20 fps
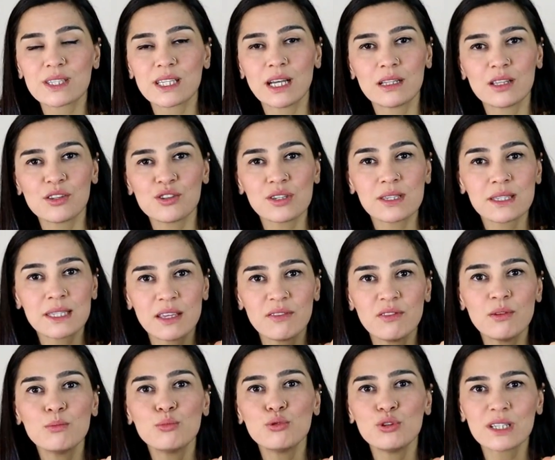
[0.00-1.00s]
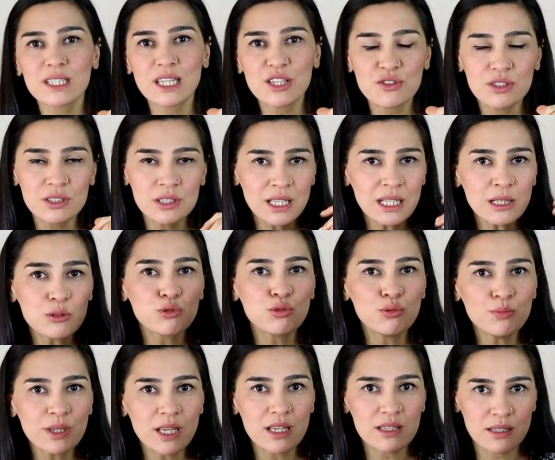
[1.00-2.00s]
Sadece Sevin Burak için değil
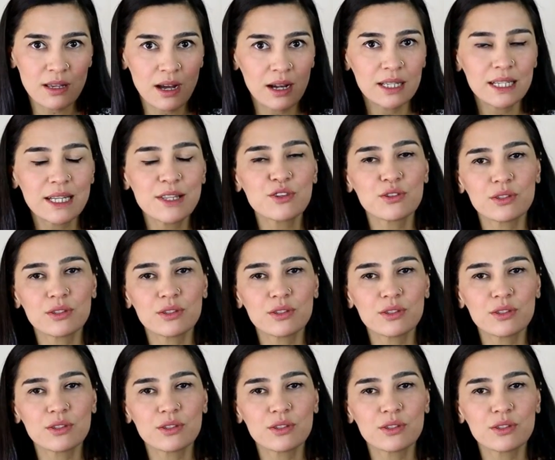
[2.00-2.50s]
tüm yazarlar